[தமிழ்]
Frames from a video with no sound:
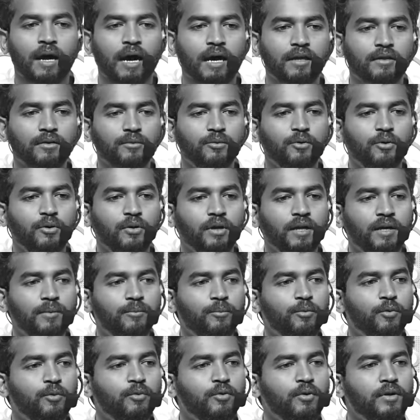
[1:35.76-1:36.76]
அதுபோல்
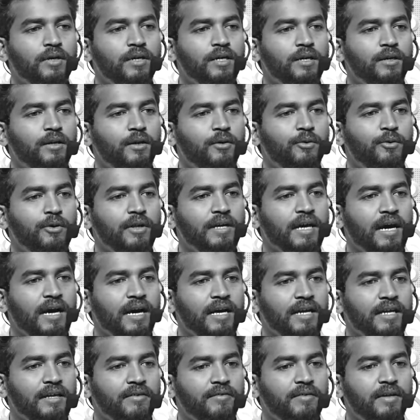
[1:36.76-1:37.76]
இப்போ உங்களுக்கு இருக்கக்கூடிய
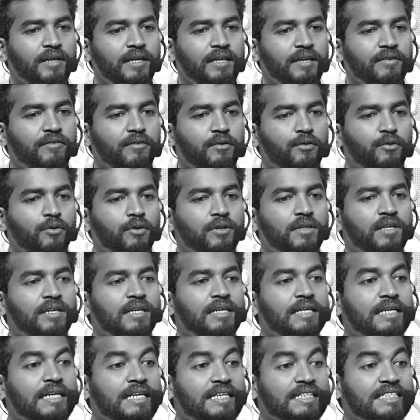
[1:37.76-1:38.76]
அறிவை நீங்கள்
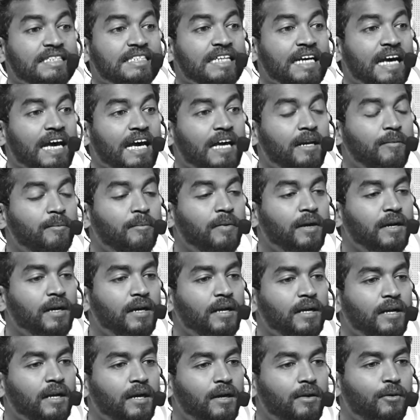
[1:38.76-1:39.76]
இன்னொருத்தர்கிட்ட ஷேர்
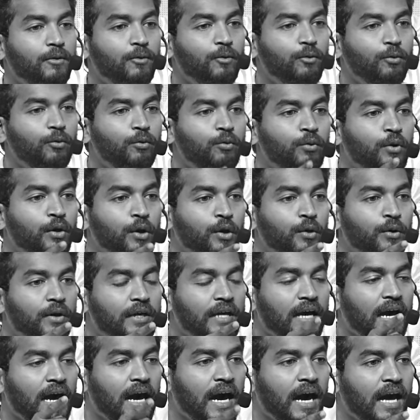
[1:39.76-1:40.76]
பண்ணலன்னா
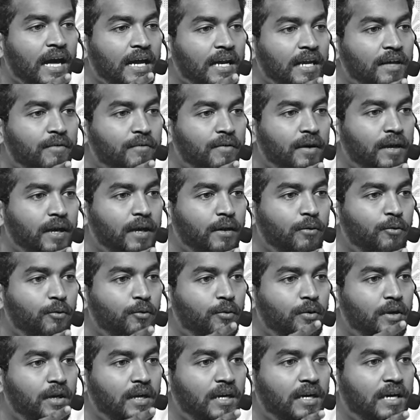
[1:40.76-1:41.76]
உங்களுடைய அறிவே
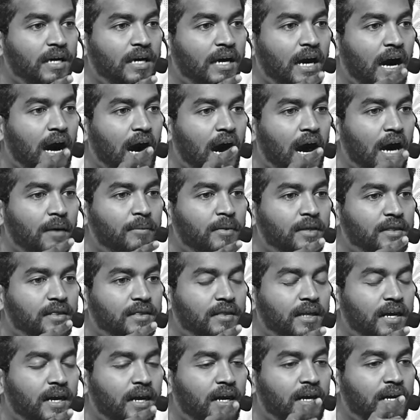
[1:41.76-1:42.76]
உங்களுக்கு
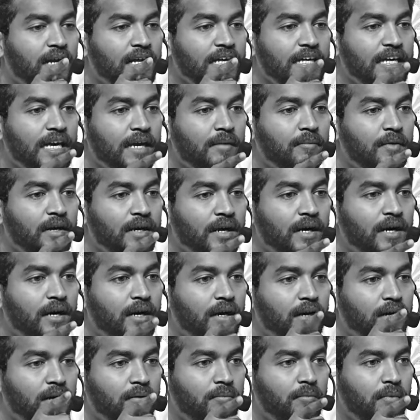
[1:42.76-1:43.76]
ஆபத்தான
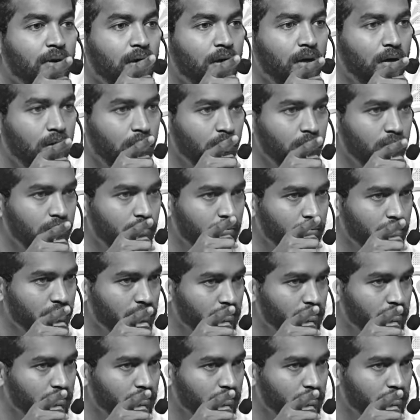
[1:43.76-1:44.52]
யமனாக மாறும்